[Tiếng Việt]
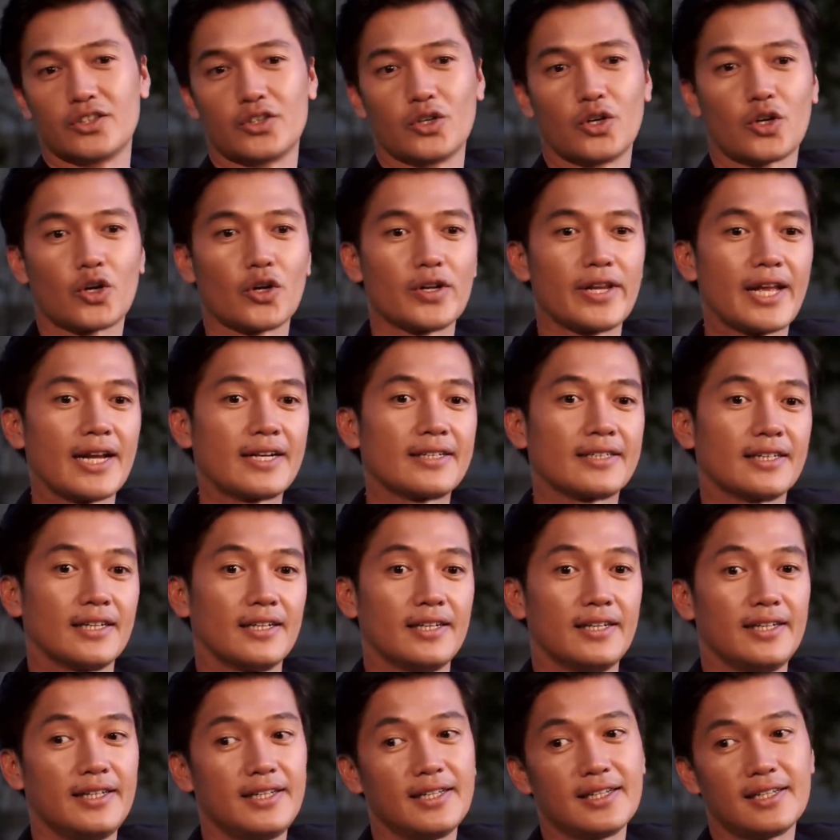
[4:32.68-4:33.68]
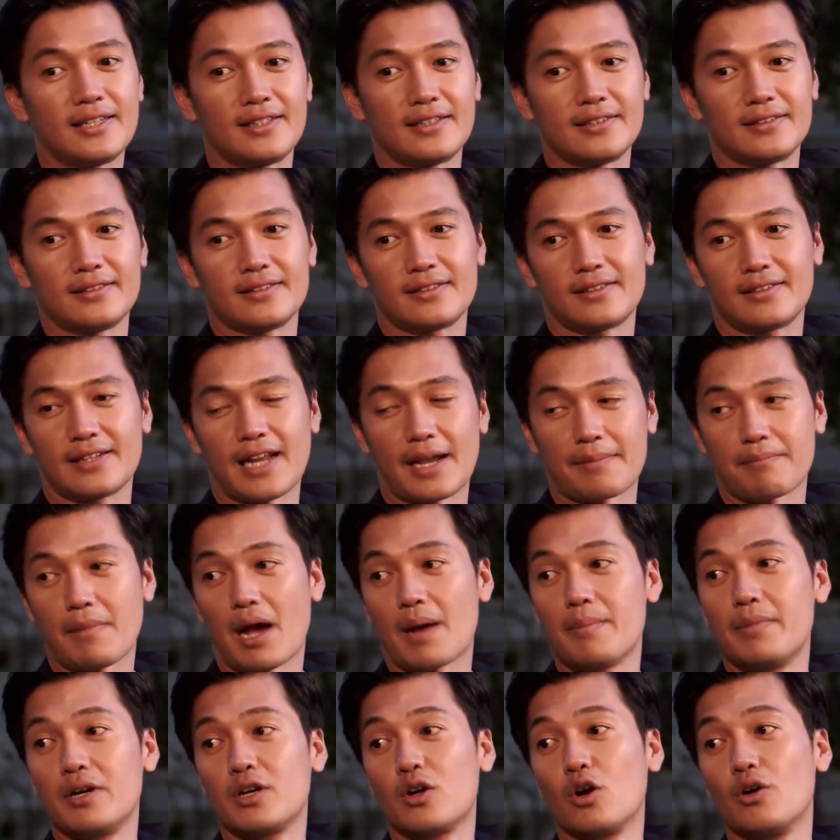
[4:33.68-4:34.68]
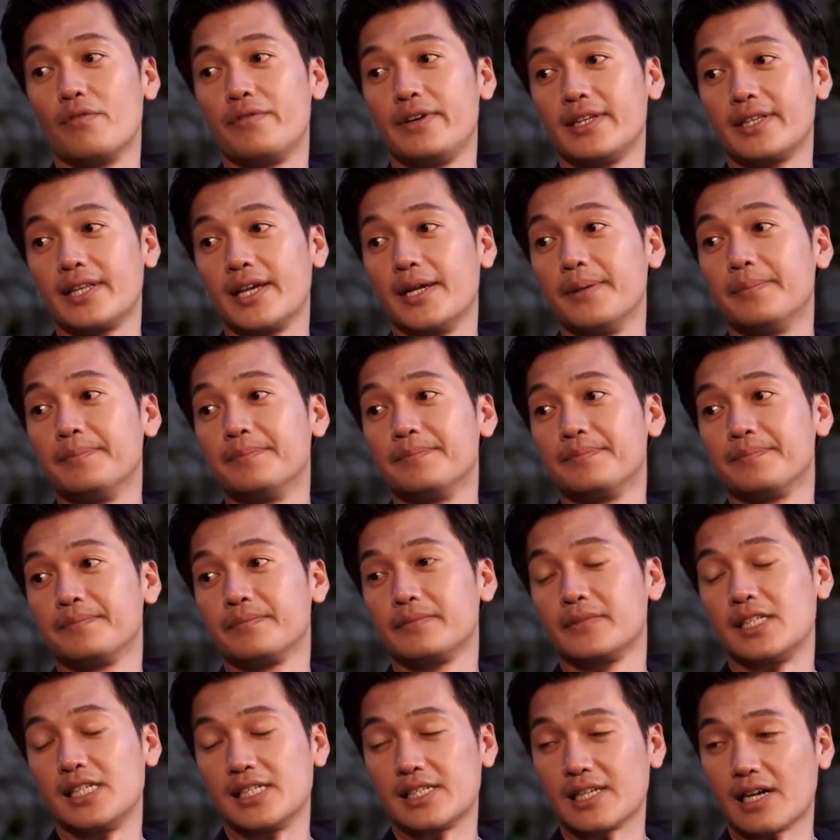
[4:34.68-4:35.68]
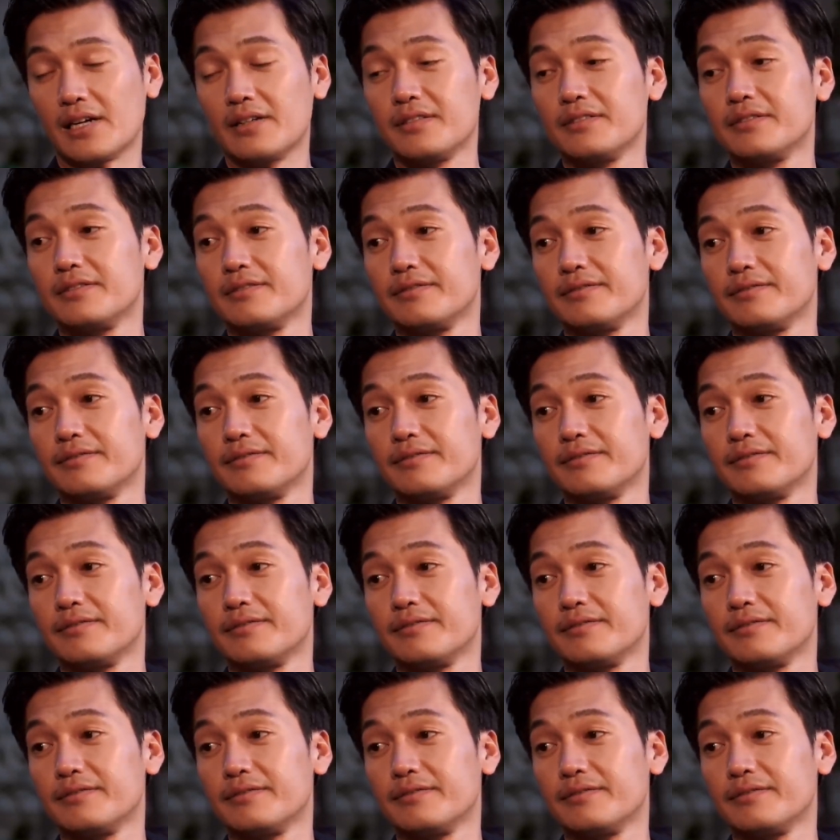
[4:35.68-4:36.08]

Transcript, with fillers: Tôi có nhắn trợ lý á, đặt bài bên cô viết thêm Thì sao